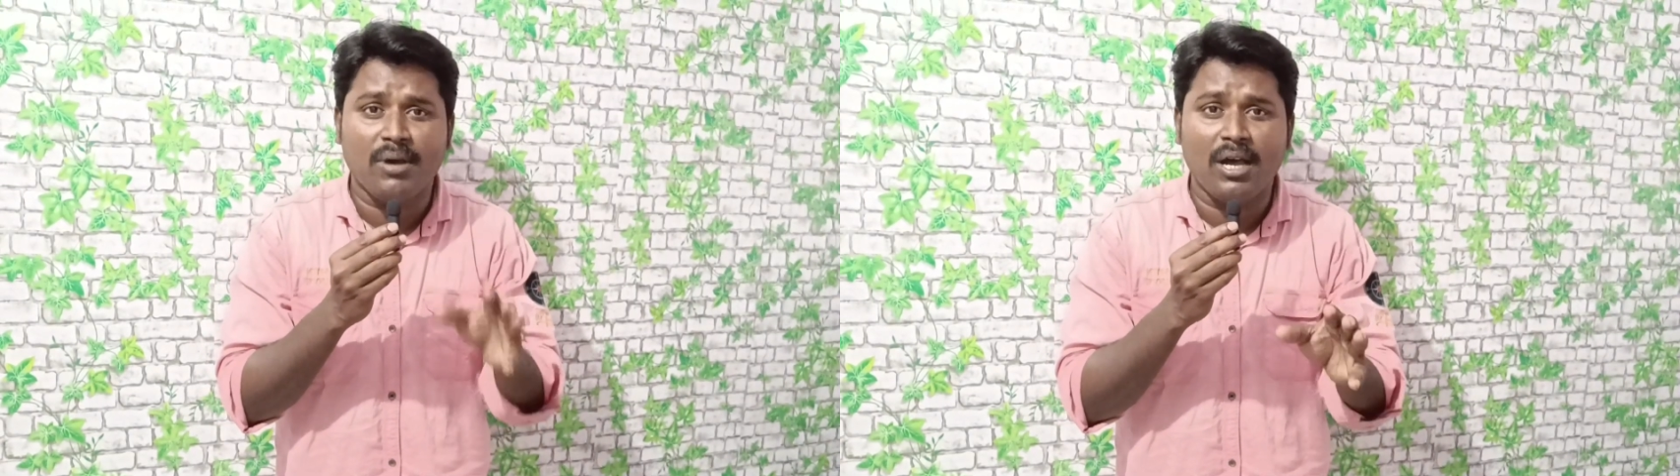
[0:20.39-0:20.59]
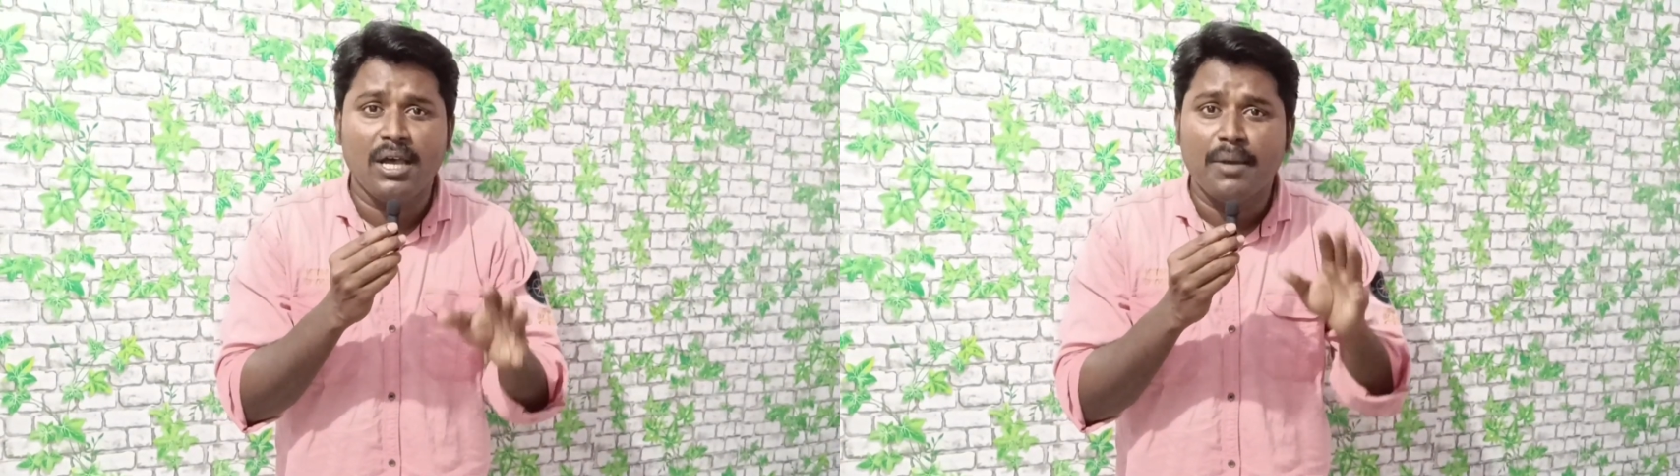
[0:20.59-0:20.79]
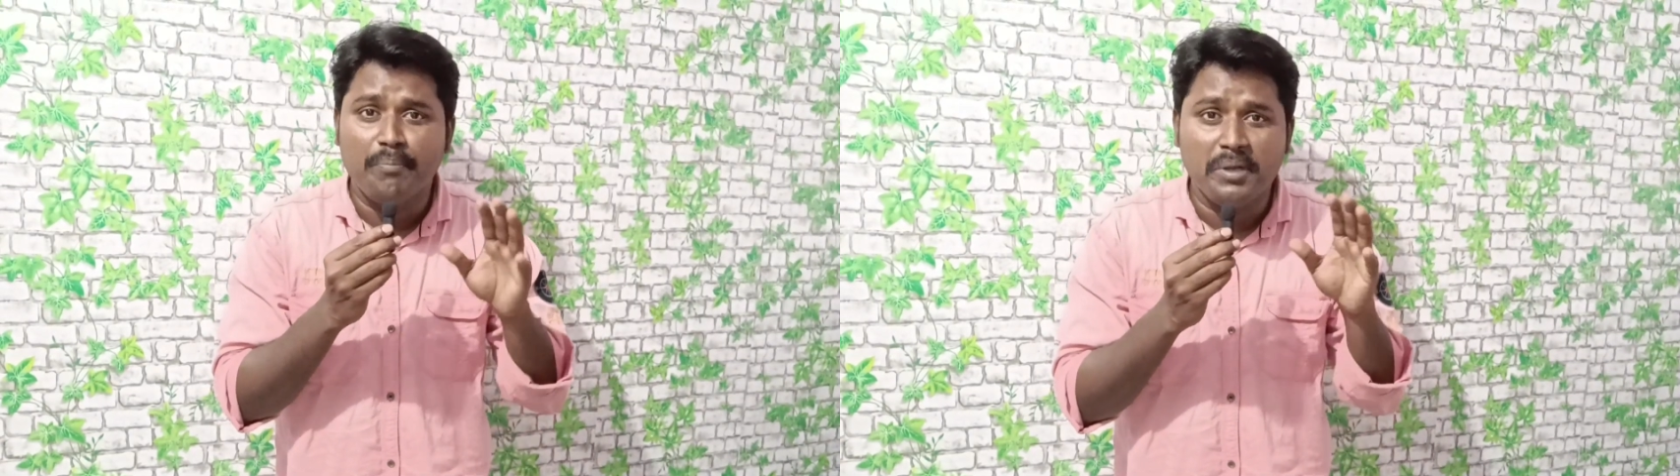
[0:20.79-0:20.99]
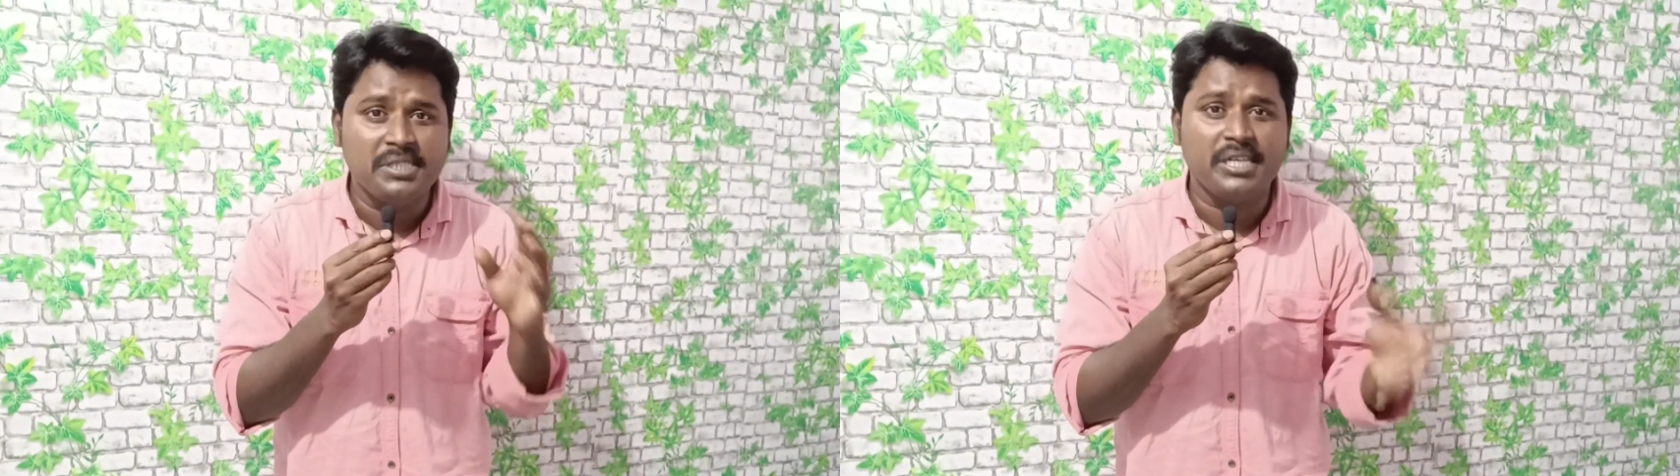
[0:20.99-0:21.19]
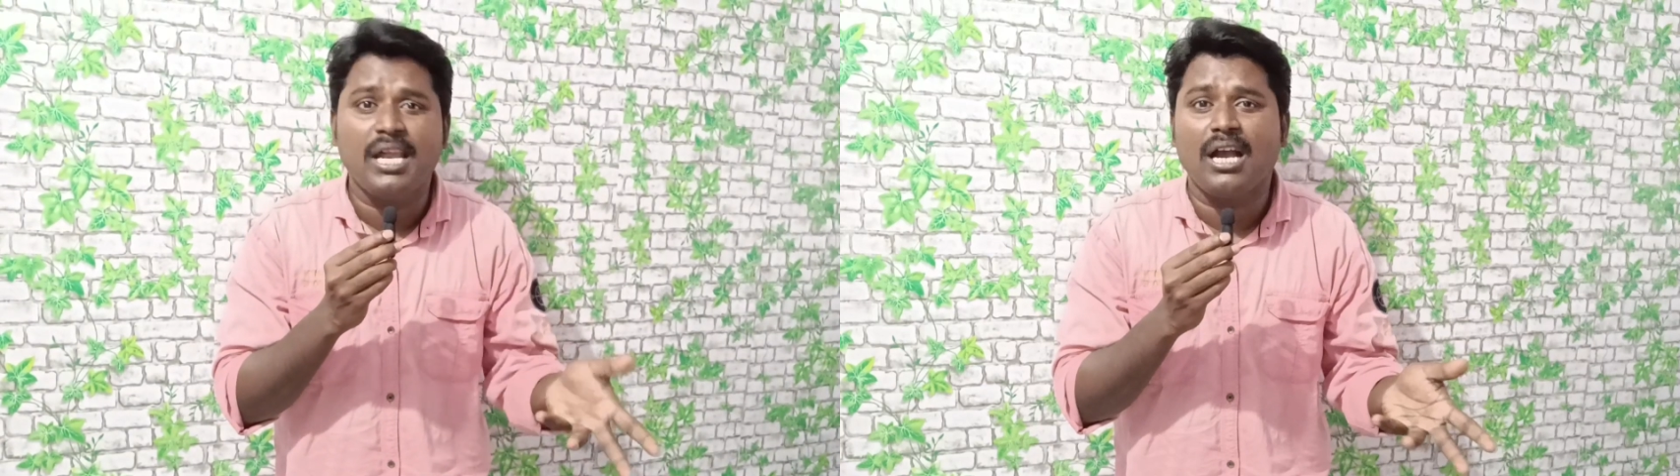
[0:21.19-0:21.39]
సినిమా
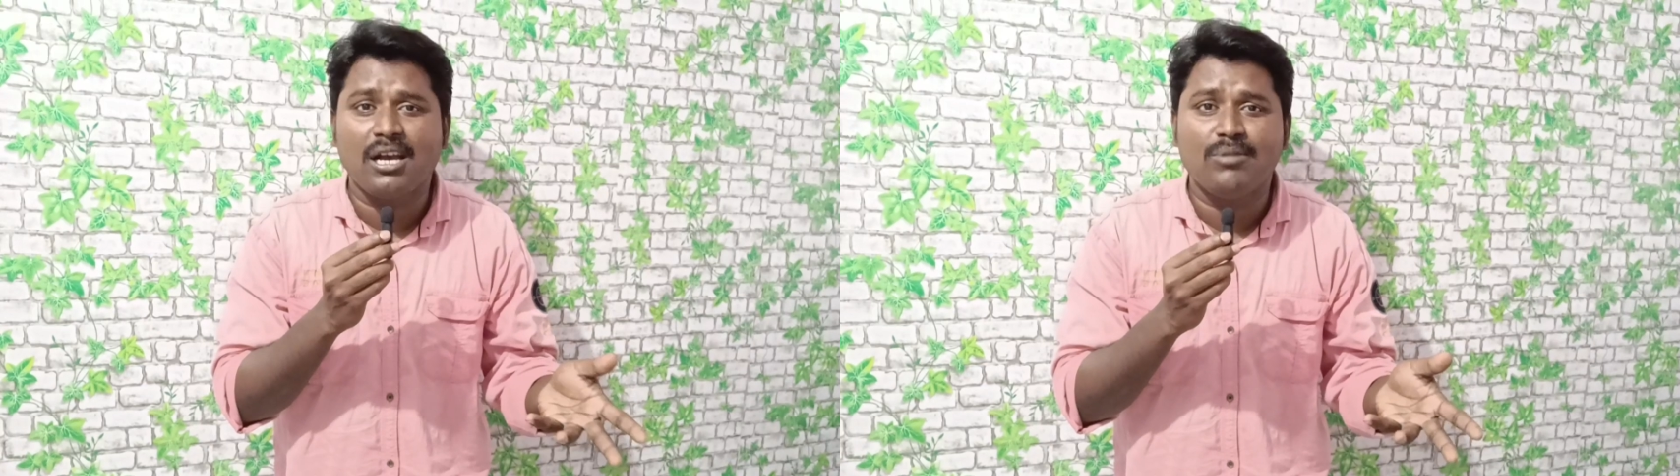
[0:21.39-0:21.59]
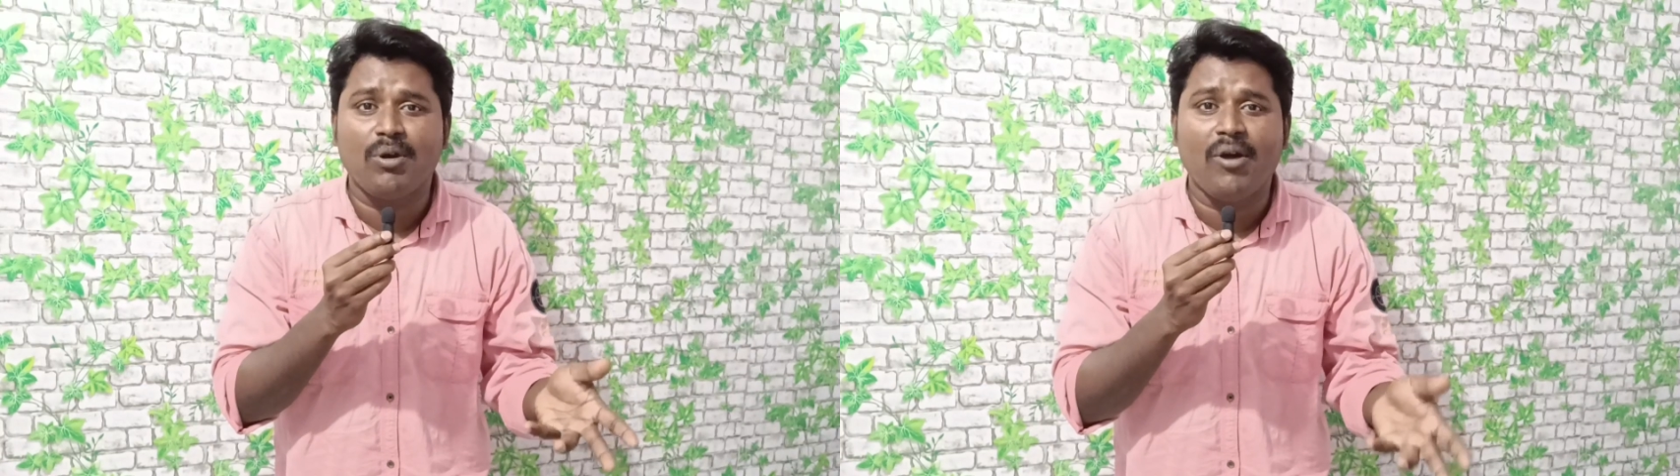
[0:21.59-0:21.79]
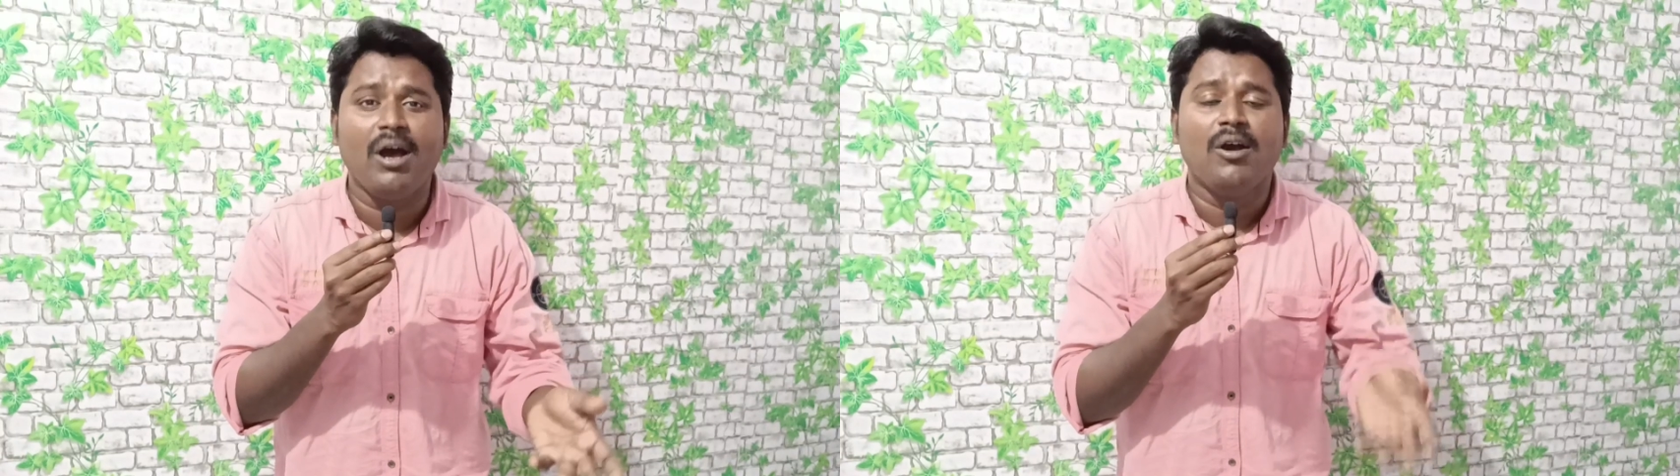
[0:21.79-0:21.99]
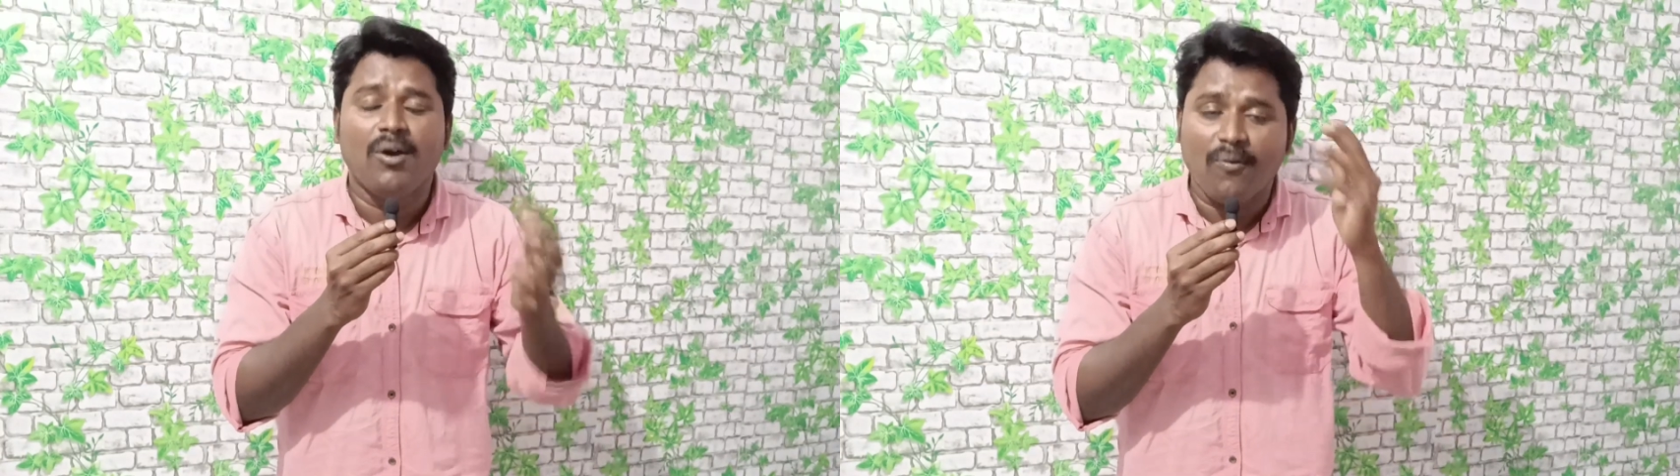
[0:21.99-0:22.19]
మిక్సీ టాక్ కాదు మావా